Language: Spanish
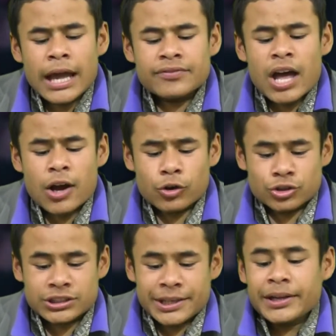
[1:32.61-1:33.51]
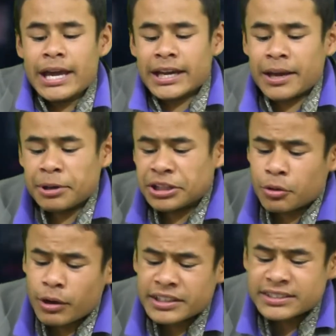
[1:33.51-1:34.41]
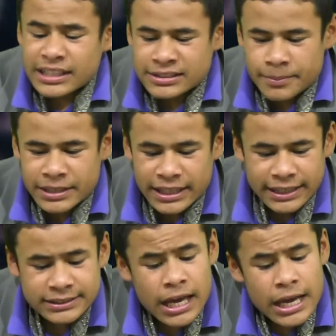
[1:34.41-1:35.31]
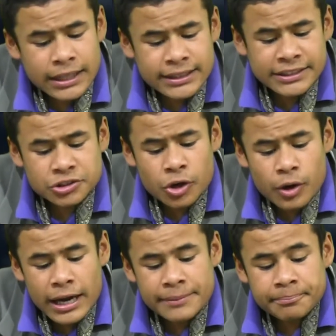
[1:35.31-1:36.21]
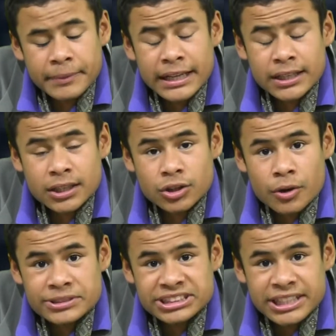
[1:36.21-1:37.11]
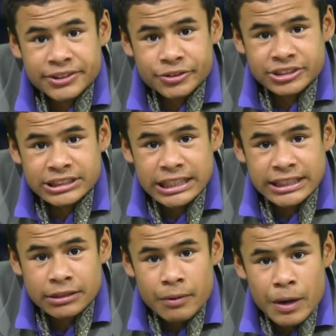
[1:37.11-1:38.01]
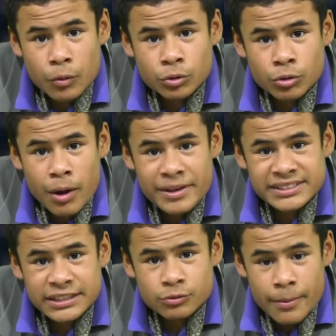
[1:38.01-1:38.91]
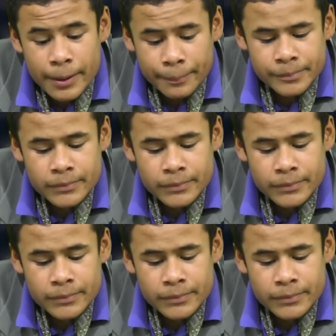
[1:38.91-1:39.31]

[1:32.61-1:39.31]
da a conocer que Benito Juárez de las Américas nació en 1969, 1969